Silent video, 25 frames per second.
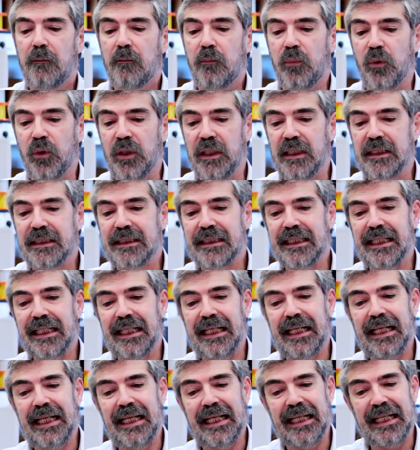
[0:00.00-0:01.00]

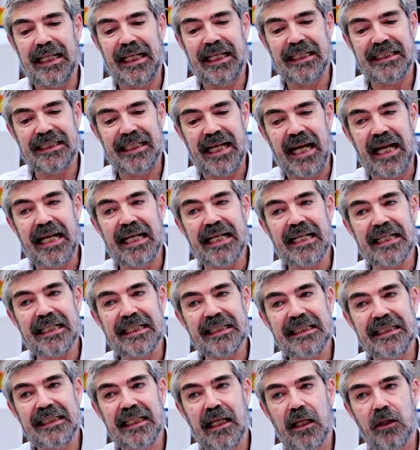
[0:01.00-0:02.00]
pues han
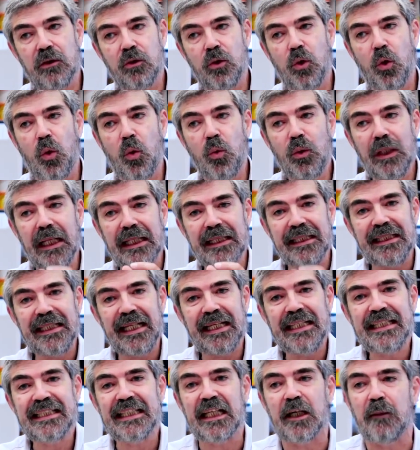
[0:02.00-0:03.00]
retirado una
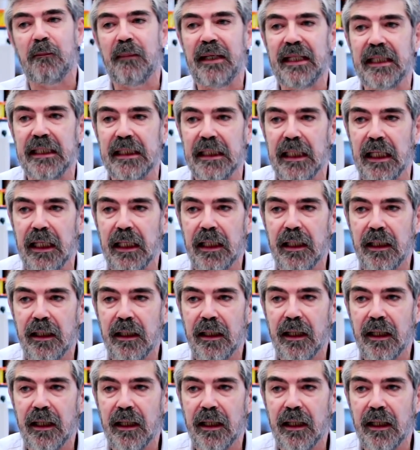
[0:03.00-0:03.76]
tira intermedia,